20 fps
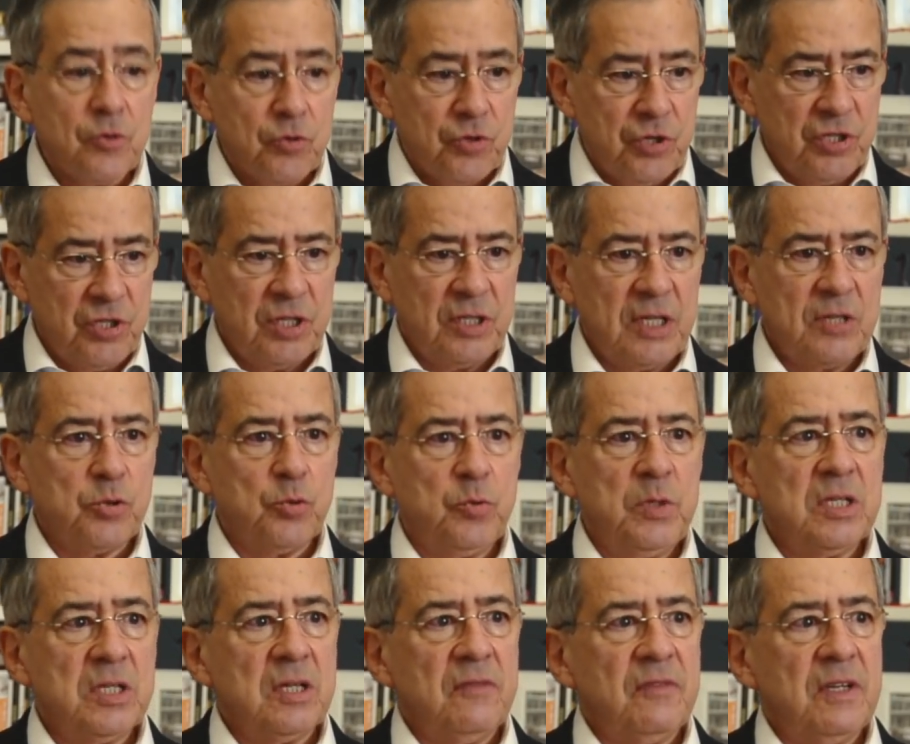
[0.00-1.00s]
A Justiça da
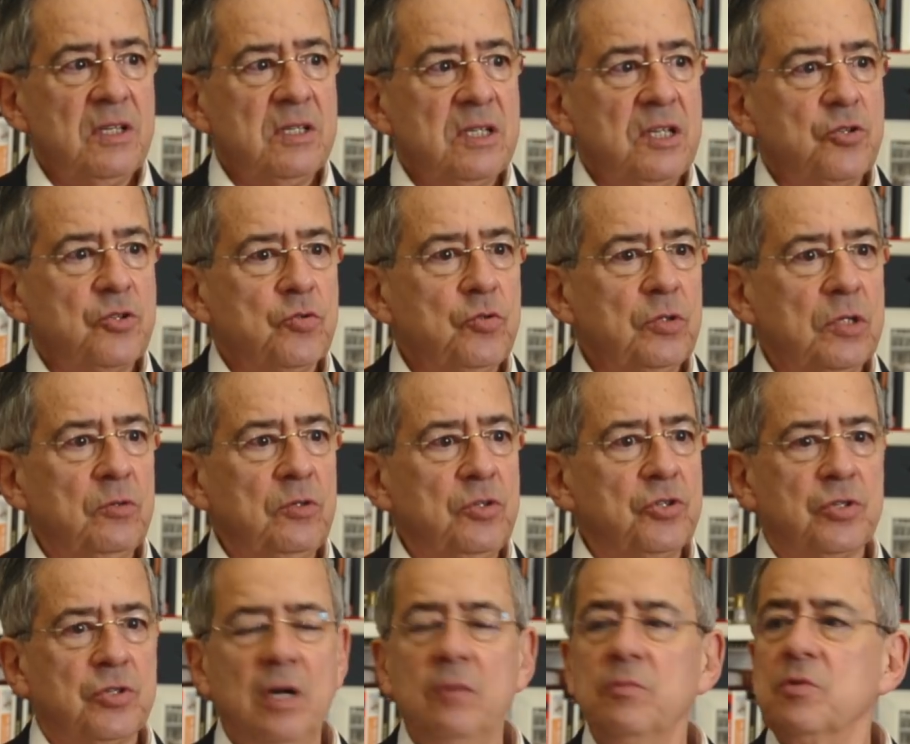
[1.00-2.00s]
Suíça vai dizer: escuta, onde
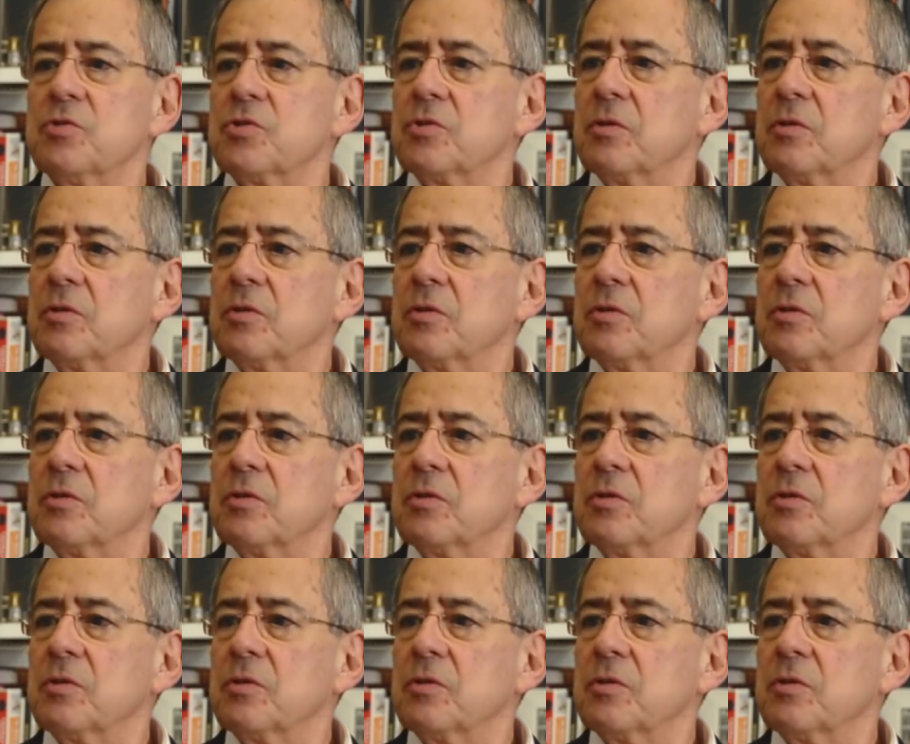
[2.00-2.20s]
estamos?